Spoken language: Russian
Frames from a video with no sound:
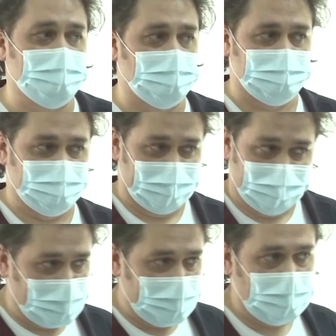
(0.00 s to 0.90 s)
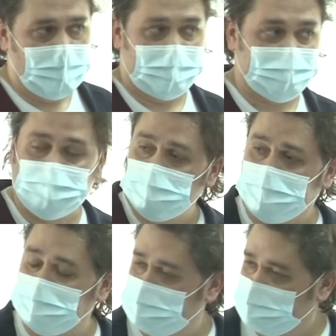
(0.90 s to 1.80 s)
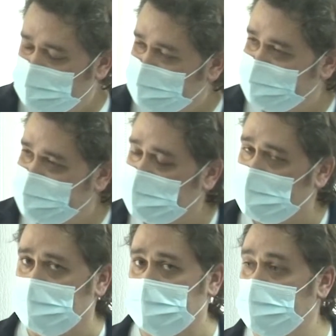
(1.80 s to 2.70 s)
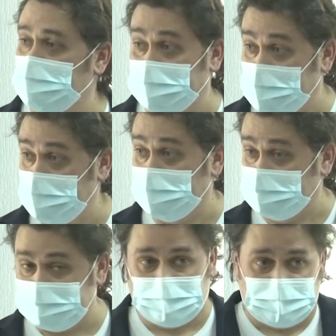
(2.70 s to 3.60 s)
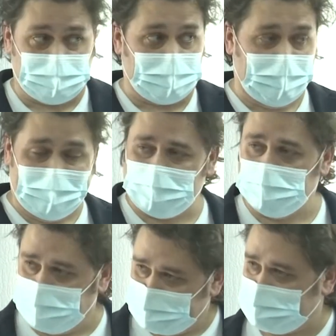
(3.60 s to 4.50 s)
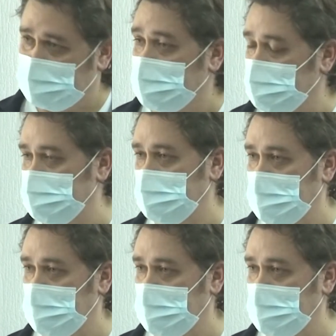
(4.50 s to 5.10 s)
я должен понимать, откуда и чего там вытекало, по мнению лица, который это написал.